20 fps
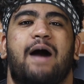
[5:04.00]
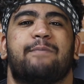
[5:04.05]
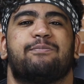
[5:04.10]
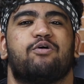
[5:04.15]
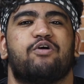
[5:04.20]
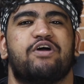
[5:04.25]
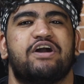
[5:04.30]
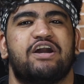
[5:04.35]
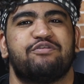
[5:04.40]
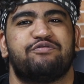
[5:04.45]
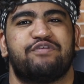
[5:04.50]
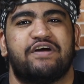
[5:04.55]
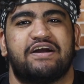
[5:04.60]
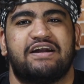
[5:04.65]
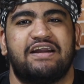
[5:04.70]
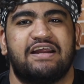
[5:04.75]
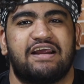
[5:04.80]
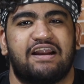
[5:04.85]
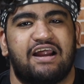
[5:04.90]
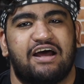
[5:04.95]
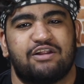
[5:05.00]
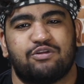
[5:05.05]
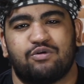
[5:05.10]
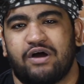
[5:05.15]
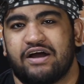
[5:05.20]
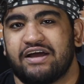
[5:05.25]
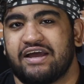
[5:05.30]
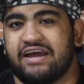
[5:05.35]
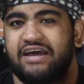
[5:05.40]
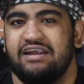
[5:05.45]
आपको कोई डिफेक्ट निकला तो
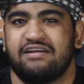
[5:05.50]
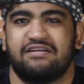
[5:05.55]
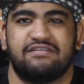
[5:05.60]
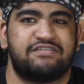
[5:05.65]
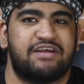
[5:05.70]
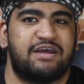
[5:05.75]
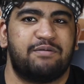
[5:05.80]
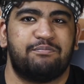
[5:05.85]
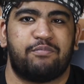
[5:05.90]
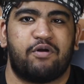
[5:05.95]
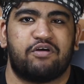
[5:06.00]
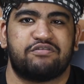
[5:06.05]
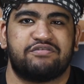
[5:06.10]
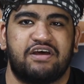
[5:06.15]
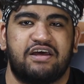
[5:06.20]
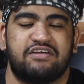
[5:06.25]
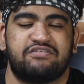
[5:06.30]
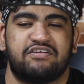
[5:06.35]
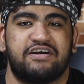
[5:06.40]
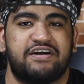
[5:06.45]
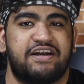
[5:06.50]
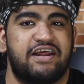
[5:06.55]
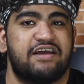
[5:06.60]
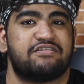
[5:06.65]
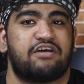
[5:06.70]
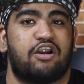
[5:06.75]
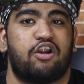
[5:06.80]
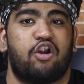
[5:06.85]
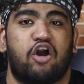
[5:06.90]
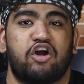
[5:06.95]
अगेन सेम प्रोसेस इट
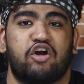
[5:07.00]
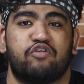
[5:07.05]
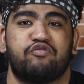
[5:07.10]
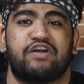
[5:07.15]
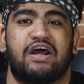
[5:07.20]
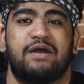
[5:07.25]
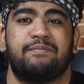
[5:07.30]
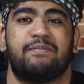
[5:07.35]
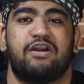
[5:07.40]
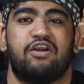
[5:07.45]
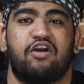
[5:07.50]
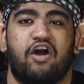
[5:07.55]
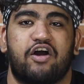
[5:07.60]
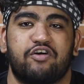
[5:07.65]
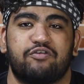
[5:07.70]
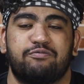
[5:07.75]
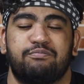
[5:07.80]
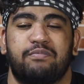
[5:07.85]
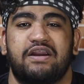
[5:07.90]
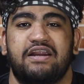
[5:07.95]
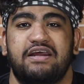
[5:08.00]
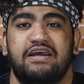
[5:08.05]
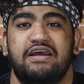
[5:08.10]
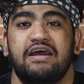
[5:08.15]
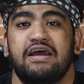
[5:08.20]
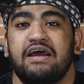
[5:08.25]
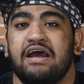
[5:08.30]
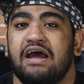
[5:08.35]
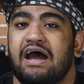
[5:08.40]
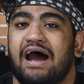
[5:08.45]
टेक्स अ लॉट ऑफ टाइम एंड लॉट ऑफ मनी
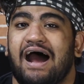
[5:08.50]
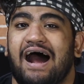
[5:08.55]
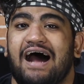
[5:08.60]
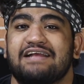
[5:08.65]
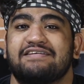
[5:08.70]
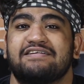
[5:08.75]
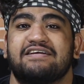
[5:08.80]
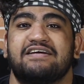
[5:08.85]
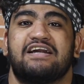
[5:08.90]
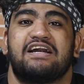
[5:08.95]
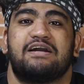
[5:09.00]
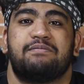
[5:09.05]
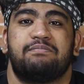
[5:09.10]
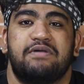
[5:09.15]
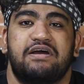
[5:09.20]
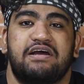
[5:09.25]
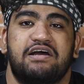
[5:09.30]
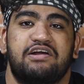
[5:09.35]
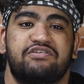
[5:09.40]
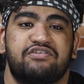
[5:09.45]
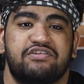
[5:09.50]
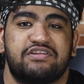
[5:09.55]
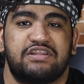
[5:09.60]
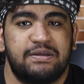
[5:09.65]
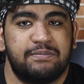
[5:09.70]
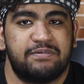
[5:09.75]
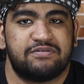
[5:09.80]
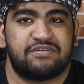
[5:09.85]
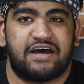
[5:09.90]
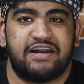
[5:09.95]
आज की डेट में
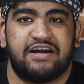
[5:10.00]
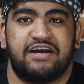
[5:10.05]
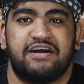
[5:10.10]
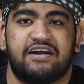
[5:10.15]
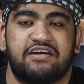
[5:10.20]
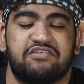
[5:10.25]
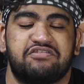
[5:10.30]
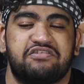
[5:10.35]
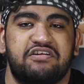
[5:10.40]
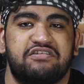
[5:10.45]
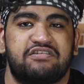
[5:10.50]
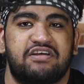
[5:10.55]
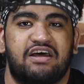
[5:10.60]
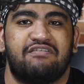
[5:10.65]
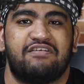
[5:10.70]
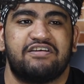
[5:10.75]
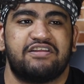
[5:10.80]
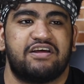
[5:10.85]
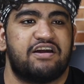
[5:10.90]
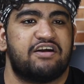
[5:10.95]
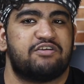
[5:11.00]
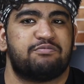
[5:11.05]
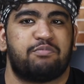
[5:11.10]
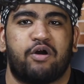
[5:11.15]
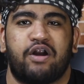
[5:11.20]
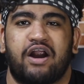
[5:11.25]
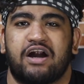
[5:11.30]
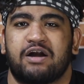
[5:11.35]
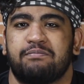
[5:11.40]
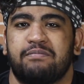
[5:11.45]
जितनी भी सारी इंडस्ट्रीज हैं वेदर इट्स
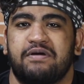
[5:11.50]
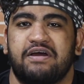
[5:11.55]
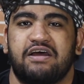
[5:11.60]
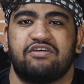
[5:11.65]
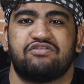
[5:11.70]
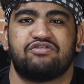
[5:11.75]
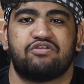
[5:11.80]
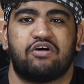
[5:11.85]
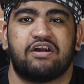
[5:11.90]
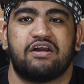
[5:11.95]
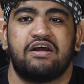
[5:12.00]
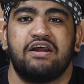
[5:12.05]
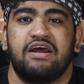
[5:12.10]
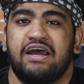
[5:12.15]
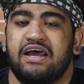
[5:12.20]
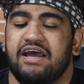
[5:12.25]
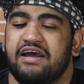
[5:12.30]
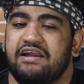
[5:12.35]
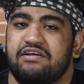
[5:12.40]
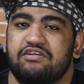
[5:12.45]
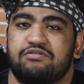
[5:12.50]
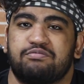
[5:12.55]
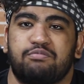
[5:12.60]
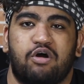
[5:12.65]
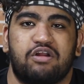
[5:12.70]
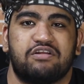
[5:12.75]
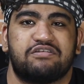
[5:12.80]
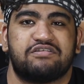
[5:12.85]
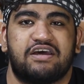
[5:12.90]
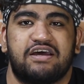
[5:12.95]
प्रोडक्ट बेस्ड और एनी
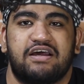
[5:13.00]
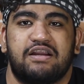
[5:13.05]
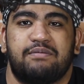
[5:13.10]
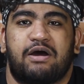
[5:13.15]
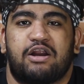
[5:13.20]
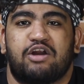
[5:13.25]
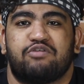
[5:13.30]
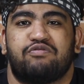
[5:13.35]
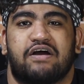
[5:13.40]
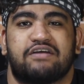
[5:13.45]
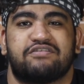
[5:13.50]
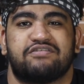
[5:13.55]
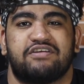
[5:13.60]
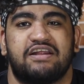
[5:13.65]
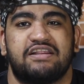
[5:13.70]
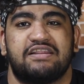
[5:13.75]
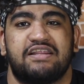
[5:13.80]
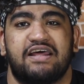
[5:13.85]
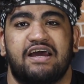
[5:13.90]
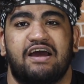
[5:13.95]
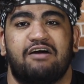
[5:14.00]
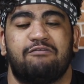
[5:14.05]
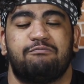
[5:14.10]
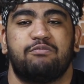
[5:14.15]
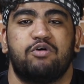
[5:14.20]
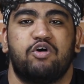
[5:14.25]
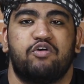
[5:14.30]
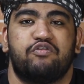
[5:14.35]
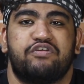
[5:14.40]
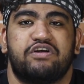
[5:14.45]
स्मॉल स्केल मैन्युफैक्चरिंग दे हैव
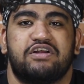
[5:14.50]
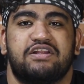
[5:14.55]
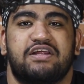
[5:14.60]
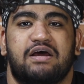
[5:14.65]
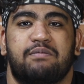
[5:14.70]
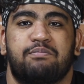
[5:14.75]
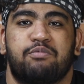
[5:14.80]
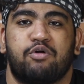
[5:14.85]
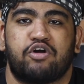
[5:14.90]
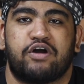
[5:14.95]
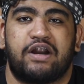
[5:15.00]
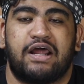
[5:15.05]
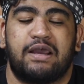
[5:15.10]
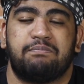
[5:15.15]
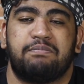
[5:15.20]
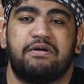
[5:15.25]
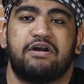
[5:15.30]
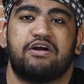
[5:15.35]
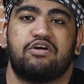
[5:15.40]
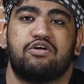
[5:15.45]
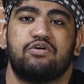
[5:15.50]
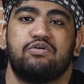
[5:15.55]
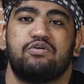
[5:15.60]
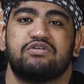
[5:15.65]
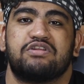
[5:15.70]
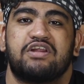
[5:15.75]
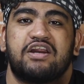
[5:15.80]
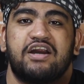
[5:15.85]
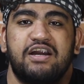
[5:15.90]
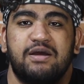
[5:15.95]
मूव्ड देयर प्रोटोटाइपिंग टू
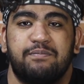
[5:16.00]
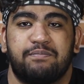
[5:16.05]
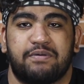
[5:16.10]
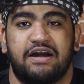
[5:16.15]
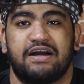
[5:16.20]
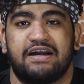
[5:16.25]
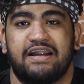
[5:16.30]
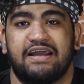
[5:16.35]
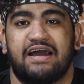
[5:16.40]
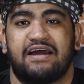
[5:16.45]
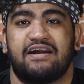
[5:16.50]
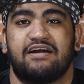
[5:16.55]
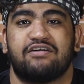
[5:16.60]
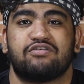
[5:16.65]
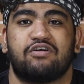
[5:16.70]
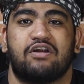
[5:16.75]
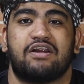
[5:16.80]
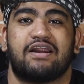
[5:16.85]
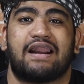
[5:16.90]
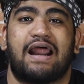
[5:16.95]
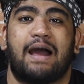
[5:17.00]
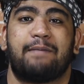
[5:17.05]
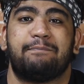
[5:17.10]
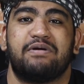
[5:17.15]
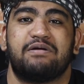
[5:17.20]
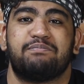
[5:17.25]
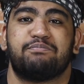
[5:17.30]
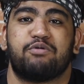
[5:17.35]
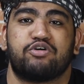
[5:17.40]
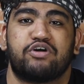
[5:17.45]
थ्री डी प्रिंटिंग एंड इट्स कॉल
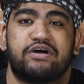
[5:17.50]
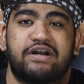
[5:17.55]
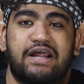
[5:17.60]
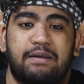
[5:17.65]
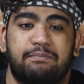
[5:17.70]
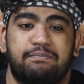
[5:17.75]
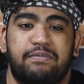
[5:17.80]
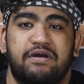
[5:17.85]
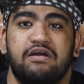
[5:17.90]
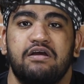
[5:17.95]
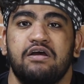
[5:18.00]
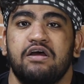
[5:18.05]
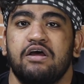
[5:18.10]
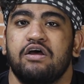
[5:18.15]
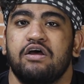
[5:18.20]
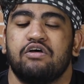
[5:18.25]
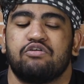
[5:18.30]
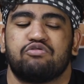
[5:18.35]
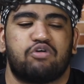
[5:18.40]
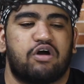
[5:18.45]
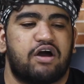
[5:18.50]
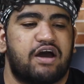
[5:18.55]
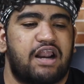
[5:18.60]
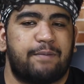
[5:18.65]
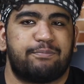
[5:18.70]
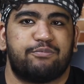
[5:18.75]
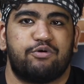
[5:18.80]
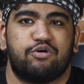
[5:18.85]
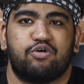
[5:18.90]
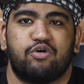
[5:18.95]
रैपिड प्रोटोटाइपिंग सो अगर
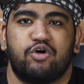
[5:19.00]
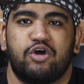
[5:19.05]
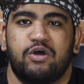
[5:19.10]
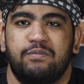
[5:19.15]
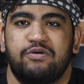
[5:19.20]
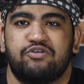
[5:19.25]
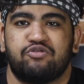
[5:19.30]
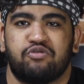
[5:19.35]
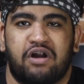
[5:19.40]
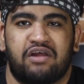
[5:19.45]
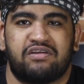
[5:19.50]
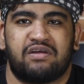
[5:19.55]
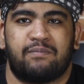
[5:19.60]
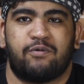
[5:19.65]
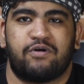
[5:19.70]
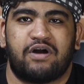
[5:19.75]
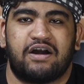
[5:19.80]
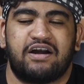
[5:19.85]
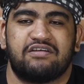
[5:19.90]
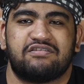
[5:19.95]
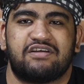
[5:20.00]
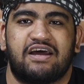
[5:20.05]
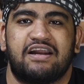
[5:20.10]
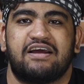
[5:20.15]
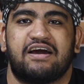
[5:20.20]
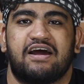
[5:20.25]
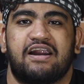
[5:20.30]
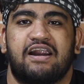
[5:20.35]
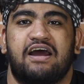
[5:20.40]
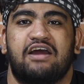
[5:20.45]
आपको कोई भी छोटा सा प्रोडक्ट
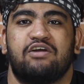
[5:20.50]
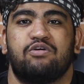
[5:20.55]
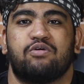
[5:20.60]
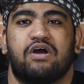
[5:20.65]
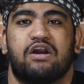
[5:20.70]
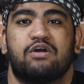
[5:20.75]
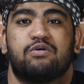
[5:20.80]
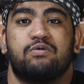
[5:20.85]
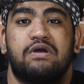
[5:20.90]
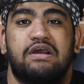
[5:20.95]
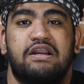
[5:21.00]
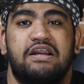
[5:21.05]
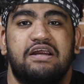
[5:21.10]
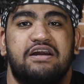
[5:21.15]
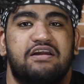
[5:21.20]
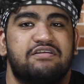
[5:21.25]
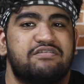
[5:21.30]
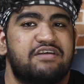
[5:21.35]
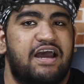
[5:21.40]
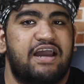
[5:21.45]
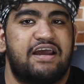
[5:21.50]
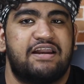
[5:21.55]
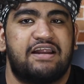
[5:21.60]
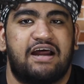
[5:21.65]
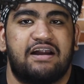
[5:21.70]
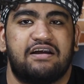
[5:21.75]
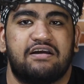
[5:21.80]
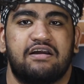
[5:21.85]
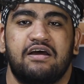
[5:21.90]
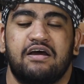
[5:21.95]
डिजाइन करना है यू कैन क्विकली डिजाइन
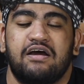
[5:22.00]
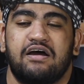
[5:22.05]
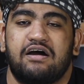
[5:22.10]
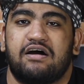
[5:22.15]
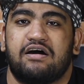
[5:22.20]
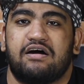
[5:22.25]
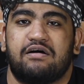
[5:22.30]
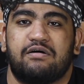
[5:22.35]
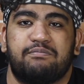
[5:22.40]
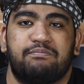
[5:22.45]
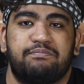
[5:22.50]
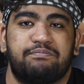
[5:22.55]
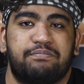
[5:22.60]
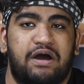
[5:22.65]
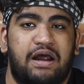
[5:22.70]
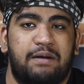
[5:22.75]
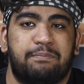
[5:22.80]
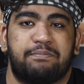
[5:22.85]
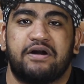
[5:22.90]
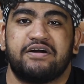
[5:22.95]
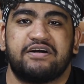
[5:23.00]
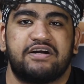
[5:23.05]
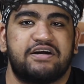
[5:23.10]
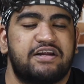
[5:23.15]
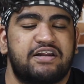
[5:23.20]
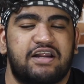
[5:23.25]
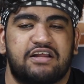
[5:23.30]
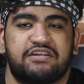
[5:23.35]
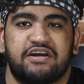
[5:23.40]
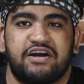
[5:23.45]
एंड एंड
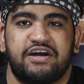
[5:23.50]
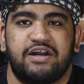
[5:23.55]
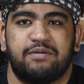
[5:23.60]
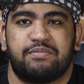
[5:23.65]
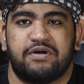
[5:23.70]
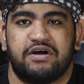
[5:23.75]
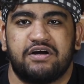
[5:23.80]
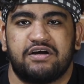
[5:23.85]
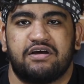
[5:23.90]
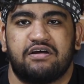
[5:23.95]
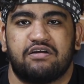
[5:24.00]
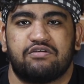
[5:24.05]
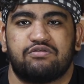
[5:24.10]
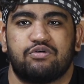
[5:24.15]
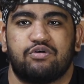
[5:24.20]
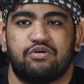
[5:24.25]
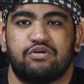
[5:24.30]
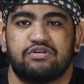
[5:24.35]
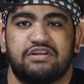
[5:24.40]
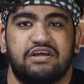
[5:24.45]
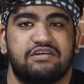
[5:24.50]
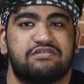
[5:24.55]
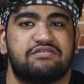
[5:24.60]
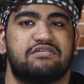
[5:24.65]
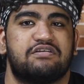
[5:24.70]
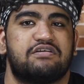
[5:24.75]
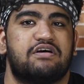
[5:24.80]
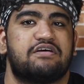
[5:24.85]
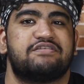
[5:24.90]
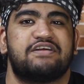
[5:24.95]
प्रिंटेड इन अ थ्री डी प्रिंटर सो
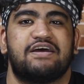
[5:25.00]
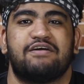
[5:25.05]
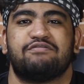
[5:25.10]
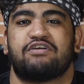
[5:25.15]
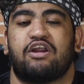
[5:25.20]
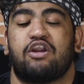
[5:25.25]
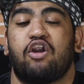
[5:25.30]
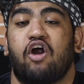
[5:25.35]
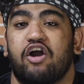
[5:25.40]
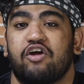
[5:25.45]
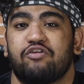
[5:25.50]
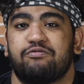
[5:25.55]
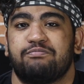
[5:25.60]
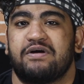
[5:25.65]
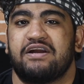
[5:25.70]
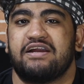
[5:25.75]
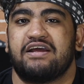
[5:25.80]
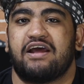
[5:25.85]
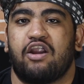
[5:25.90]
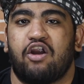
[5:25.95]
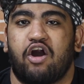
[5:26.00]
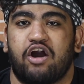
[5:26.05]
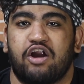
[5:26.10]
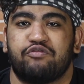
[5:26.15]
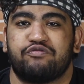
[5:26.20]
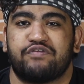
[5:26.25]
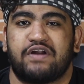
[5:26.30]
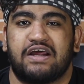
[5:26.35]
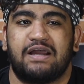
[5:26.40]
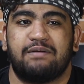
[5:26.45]
दिस सेव्स अ लॉट ऑफ मनी एंड
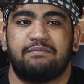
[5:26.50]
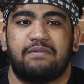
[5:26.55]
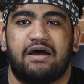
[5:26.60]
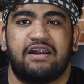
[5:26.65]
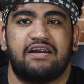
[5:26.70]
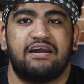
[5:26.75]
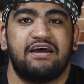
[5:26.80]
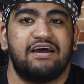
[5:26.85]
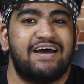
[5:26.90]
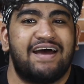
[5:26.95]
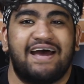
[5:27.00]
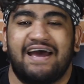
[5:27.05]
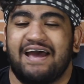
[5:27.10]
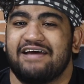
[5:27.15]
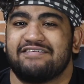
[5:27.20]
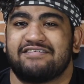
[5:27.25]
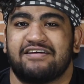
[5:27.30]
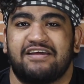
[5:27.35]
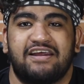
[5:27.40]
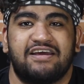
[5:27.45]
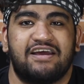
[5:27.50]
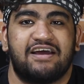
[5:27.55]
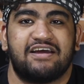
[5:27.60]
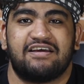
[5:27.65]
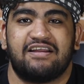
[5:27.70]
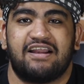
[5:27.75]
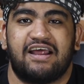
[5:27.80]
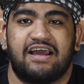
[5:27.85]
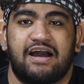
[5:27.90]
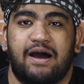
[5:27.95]
लॉट ऑफ टाइम एंड ऐसे नहीं है
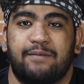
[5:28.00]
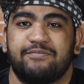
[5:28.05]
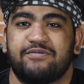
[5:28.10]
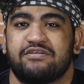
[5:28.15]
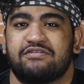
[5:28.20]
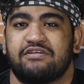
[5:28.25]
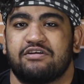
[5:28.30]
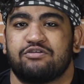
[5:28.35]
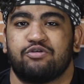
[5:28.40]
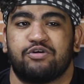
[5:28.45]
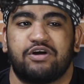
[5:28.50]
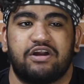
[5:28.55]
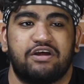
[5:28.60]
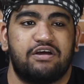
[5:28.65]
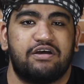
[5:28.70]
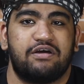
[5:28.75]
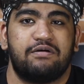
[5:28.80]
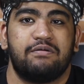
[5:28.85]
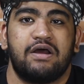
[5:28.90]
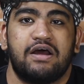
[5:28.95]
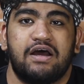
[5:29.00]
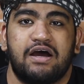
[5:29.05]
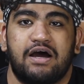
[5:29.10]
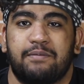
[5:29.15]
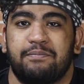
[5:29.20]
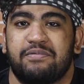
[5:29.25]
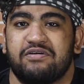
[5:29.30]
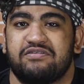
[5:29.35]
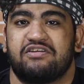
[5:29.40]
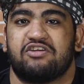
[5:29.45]
कि लाइक like, हम जैसे से
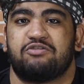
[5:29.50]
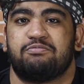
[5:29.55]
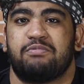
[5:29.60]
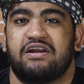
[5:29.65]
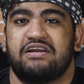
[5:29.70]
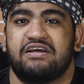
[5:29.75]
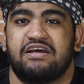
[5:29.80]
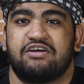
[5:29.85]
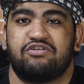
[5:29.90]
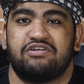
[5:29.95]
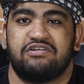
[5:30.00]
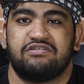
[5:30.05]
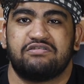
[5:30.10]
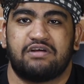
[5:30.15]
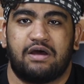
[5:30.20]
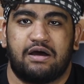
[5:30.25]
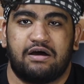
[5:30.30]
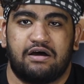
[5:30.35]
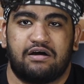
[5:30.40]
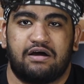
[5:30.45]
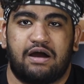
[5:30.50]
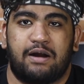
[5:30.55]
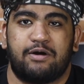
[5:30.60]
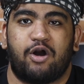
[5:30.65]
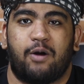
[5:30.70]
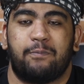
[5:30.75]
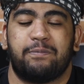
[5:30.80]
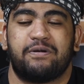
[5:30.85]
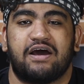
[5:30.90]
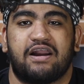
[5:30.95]
छोटे बिजनेसमैन uh, ये चीज
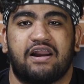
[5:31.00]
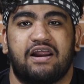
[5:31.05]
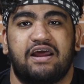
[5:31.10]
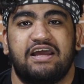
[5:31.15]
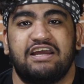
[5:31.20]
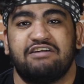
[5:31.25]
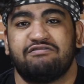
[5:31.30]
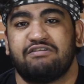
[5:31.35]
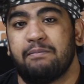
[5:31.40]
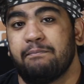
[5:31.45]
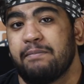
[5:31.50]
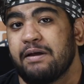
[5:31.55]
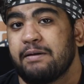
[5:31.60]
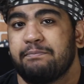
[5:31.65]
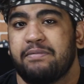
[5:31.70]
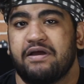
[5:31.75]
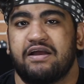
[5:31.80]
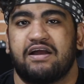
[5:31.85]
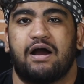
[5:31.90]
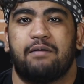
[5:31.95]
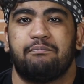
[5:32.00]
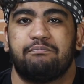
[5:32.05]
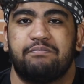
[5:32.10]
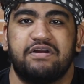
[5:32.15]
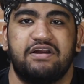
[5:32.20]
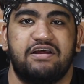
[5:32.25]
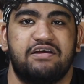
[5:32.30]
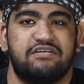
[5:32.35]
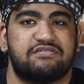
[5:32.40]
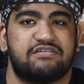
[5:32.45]
अडॉप्ट uh, कर रहे हैं इवन बिग बिग
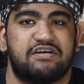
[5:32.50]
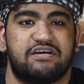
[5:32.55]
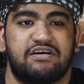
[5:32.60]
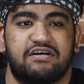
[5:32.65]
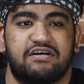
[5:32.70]
कंपनीज